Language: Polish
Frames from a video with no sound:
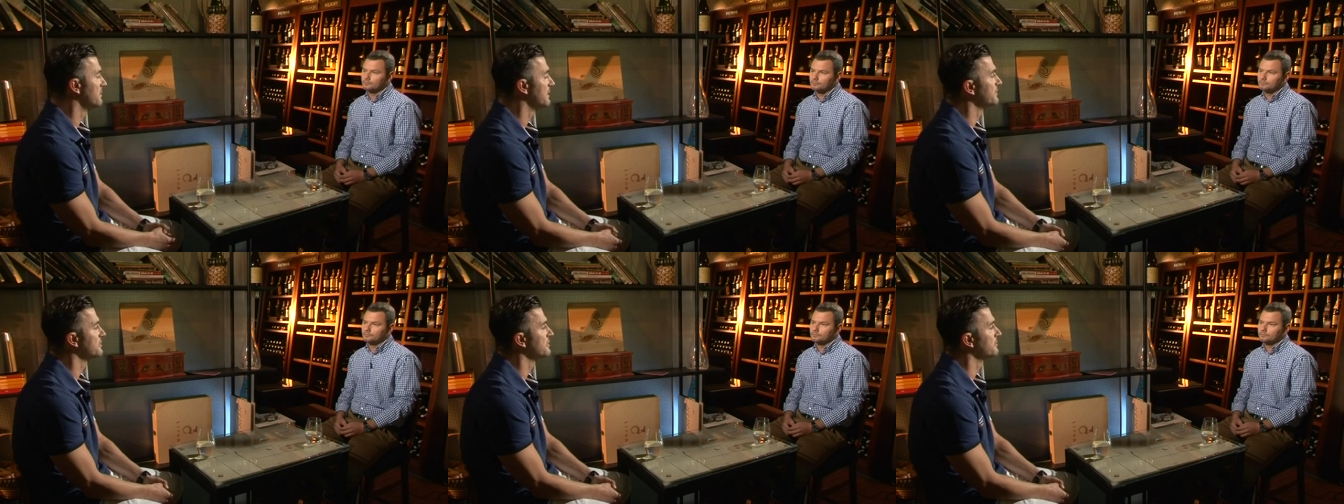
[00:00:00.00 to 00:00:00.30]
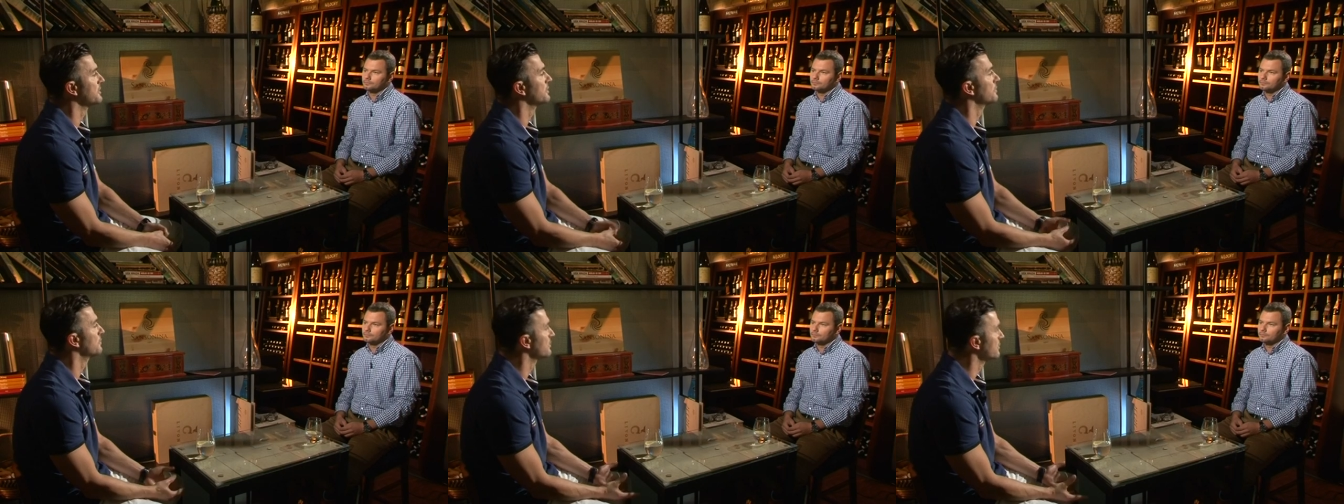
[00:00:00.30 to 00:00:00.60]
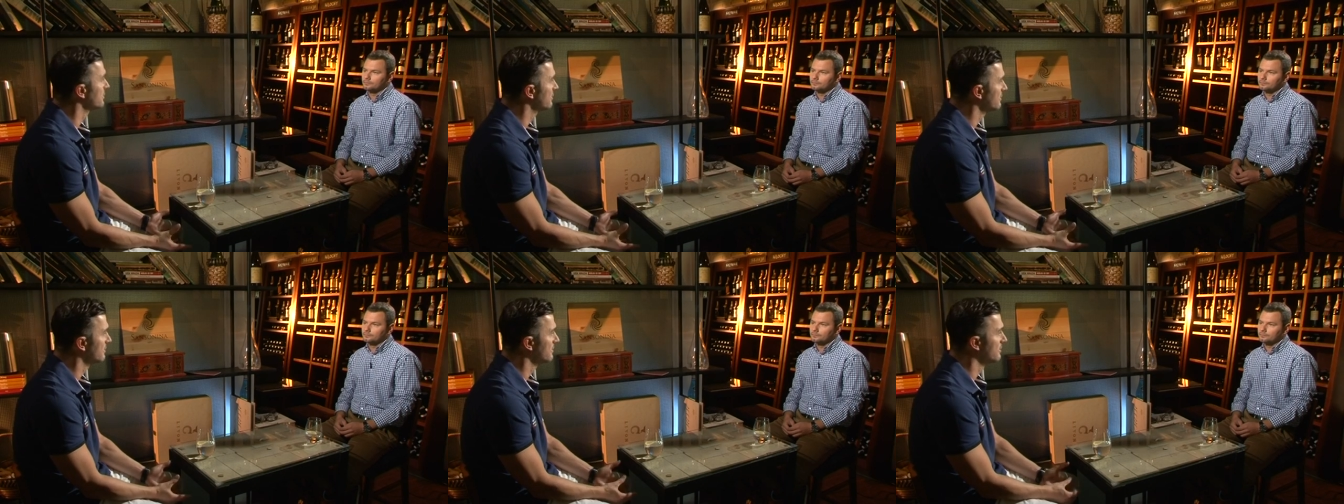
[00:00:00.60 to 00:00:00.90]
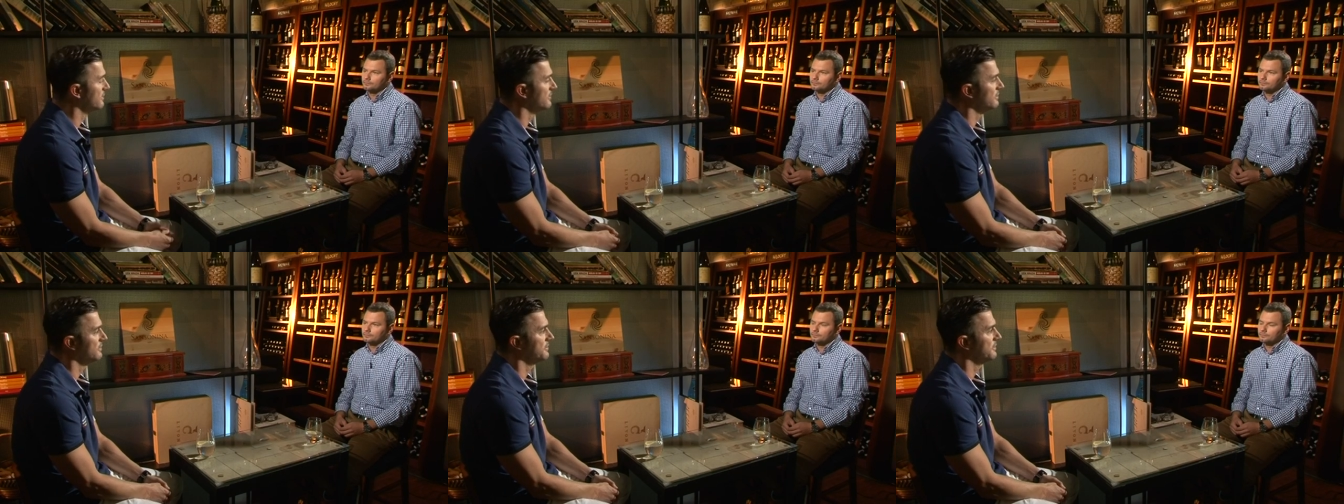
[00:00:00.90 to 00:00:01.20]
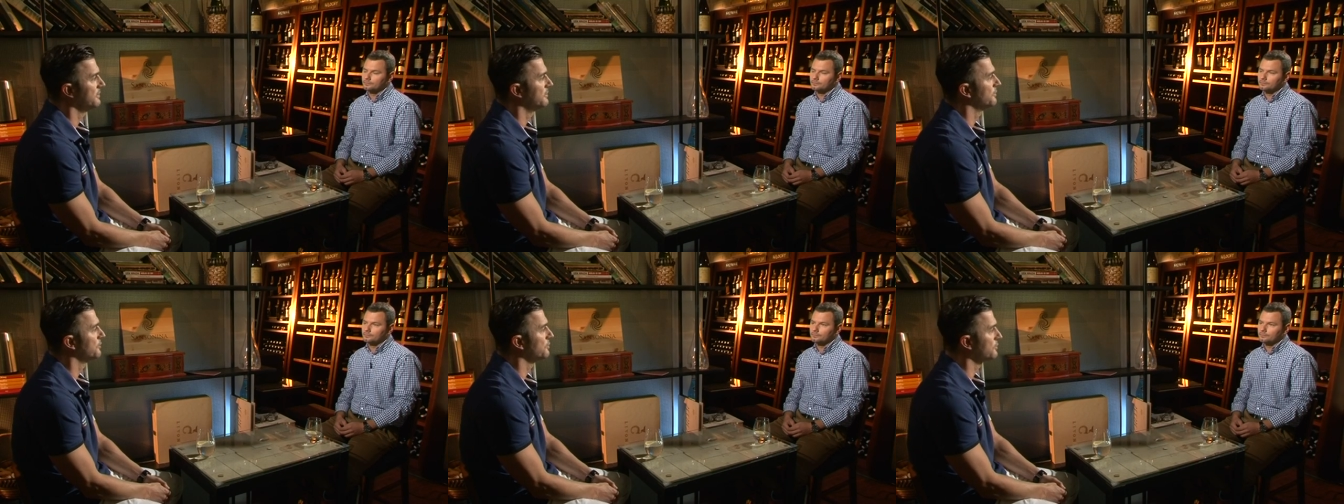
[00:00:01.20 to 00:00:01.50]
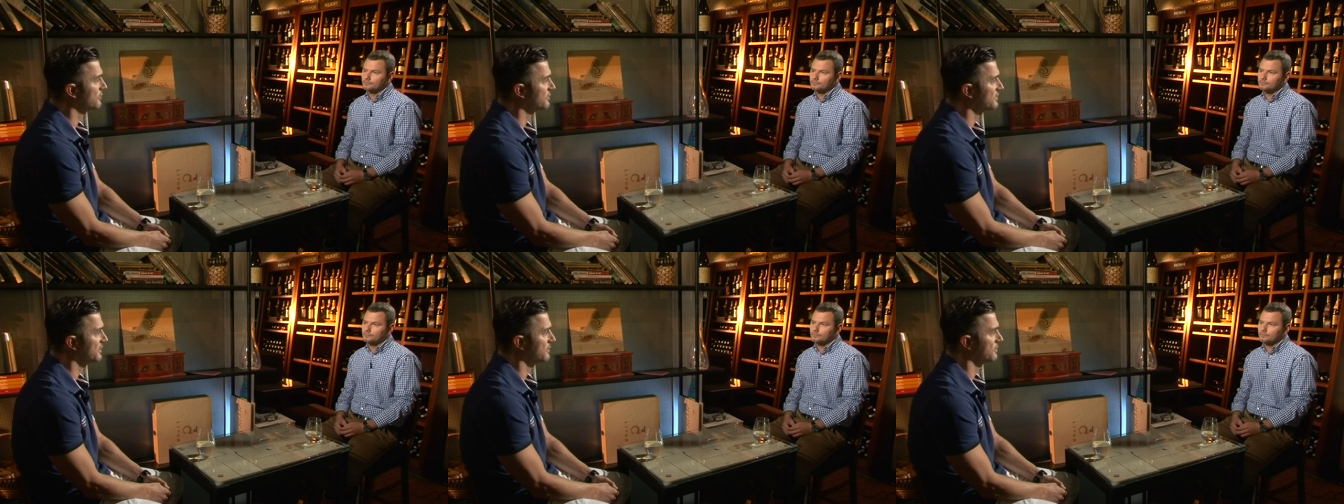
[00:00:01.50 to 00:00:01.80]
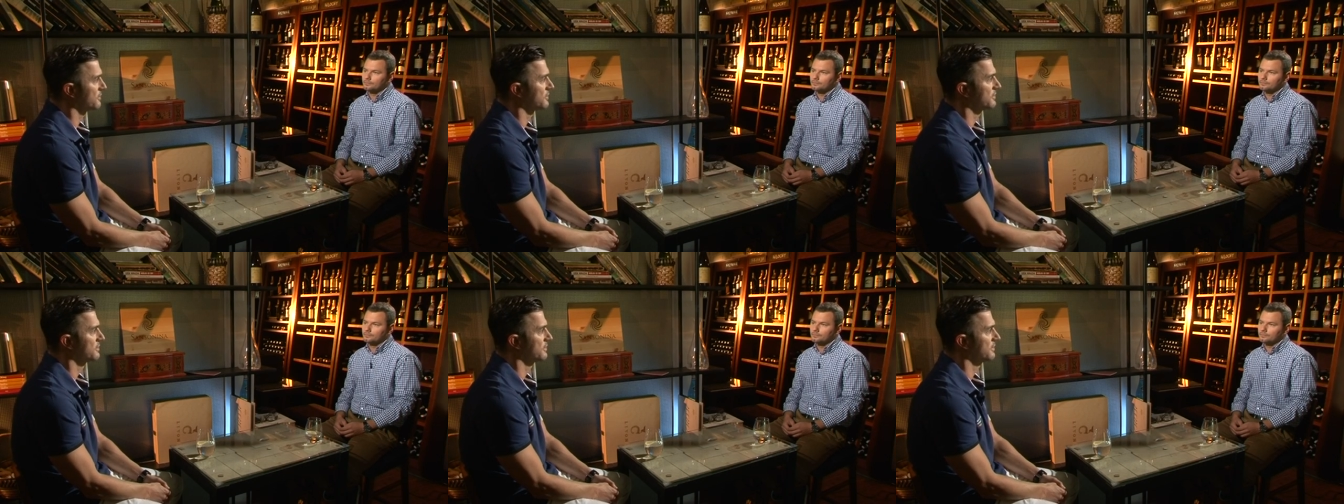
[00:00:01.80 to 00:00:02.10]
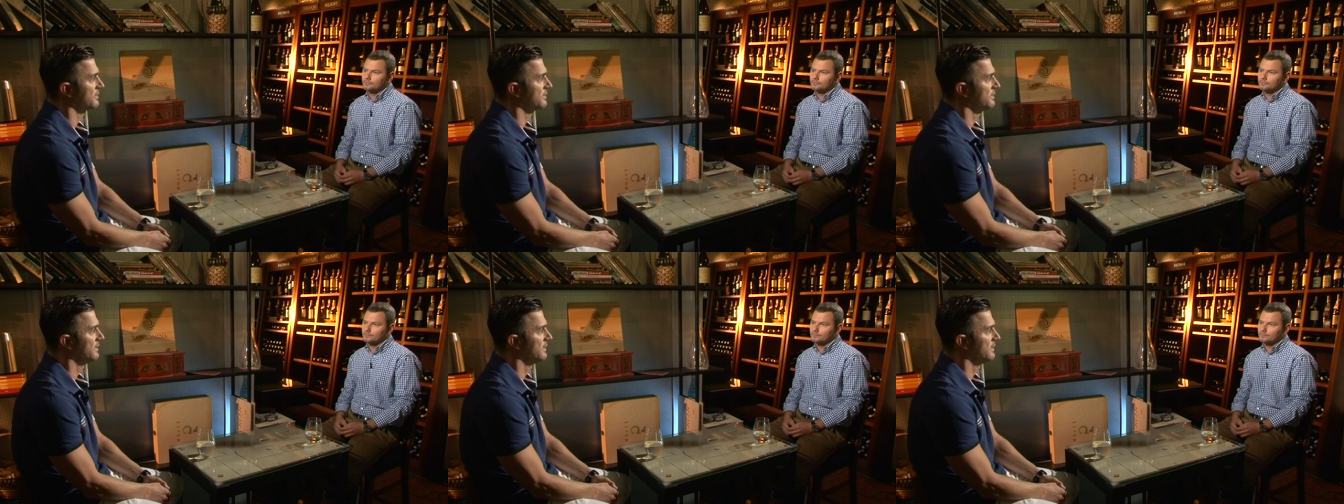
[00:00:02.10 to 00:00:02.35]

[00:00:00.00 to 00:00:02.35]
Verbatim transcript: ma w sobie dużo, dużo szarości.